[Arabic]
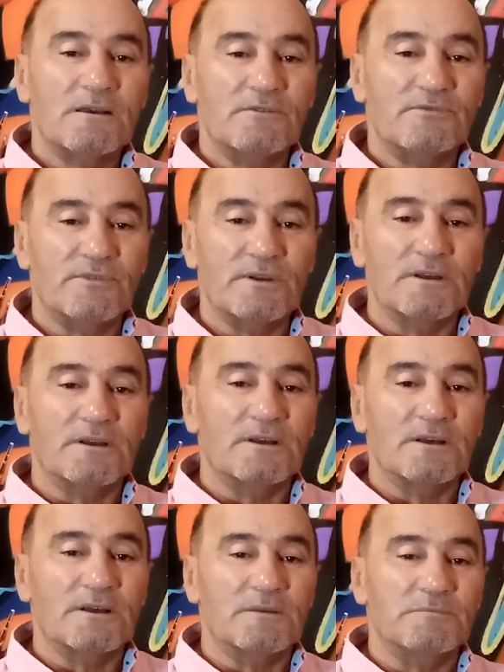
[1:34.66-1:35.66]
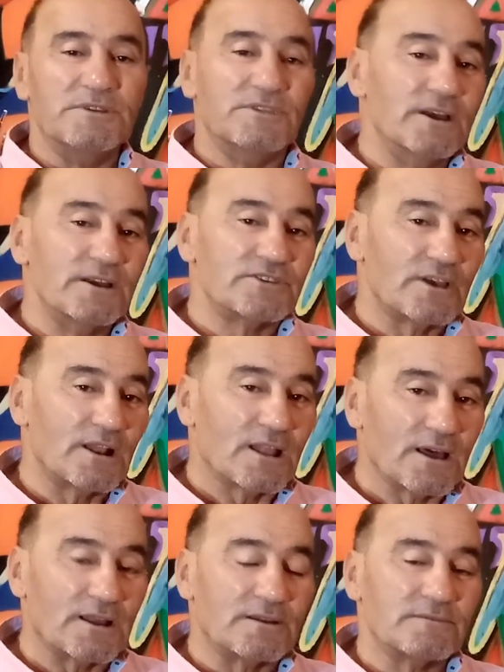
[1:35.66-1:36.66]
في بداية هذا
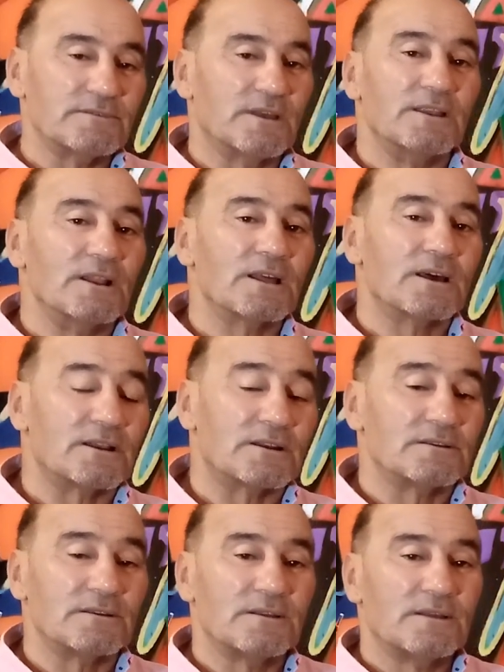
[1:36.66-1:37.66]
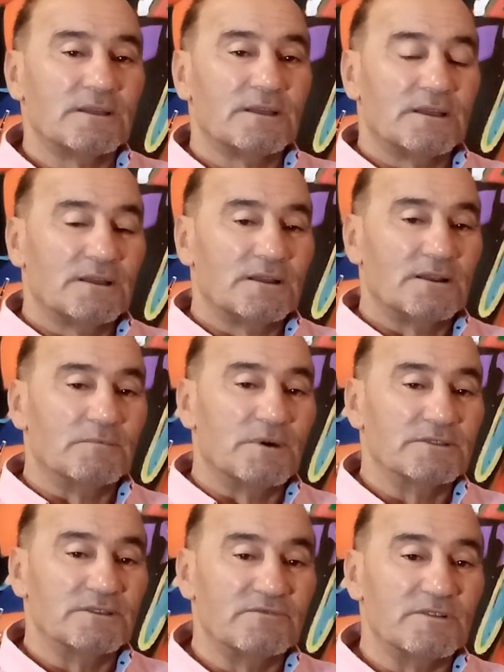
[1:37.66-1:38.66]
القرن يعني القرن
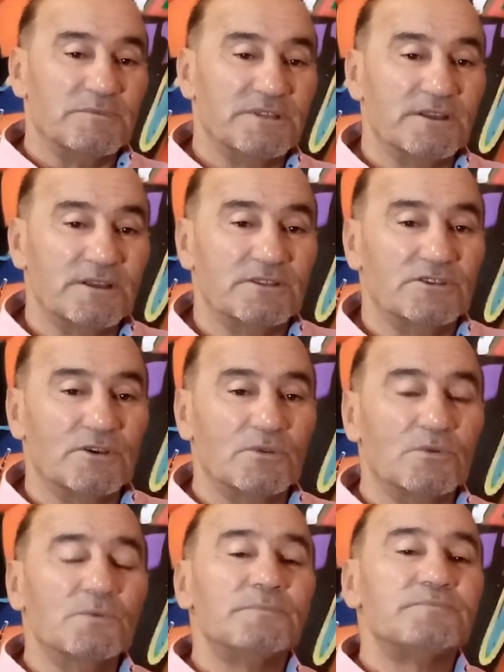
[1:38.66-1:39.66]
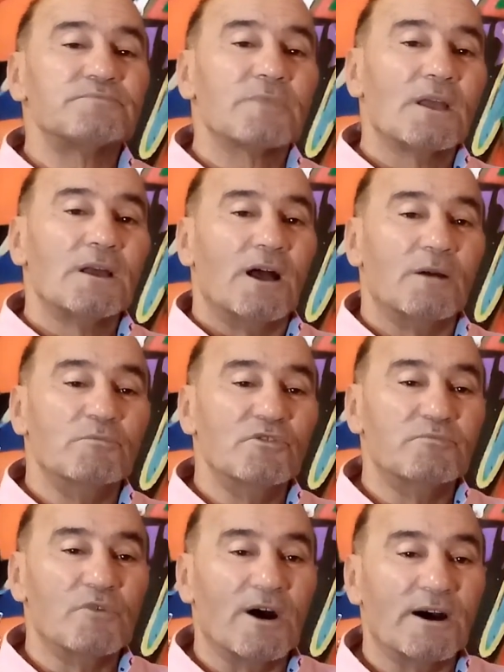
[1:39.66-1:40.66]
الماضي في البداية ديالو ان
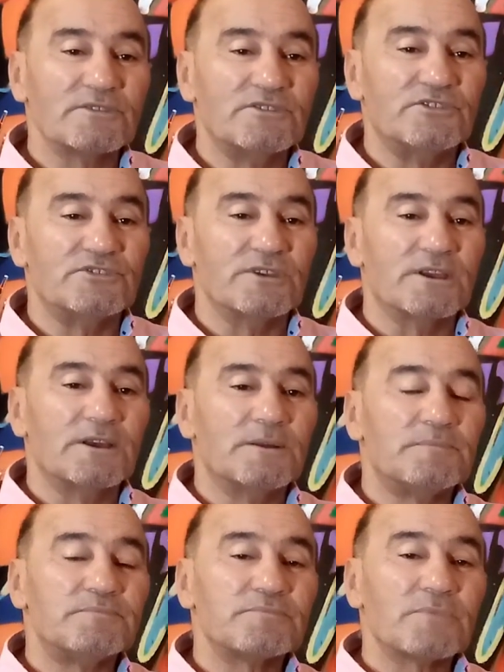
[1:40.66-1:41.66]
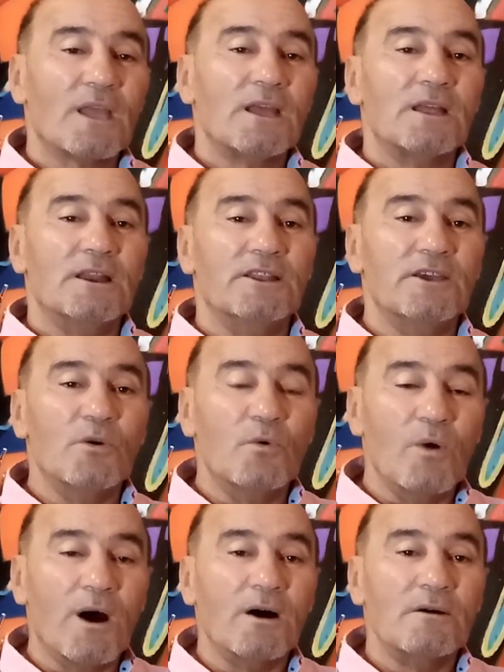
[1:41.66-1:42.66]
موفمون ارتستيك اللي
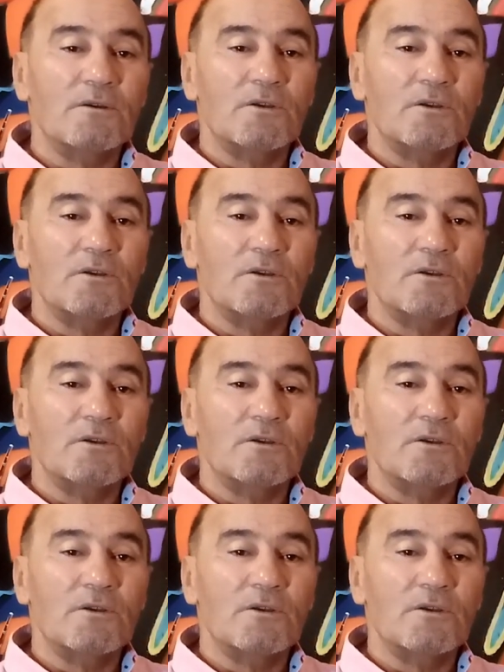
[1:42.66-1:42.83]
هو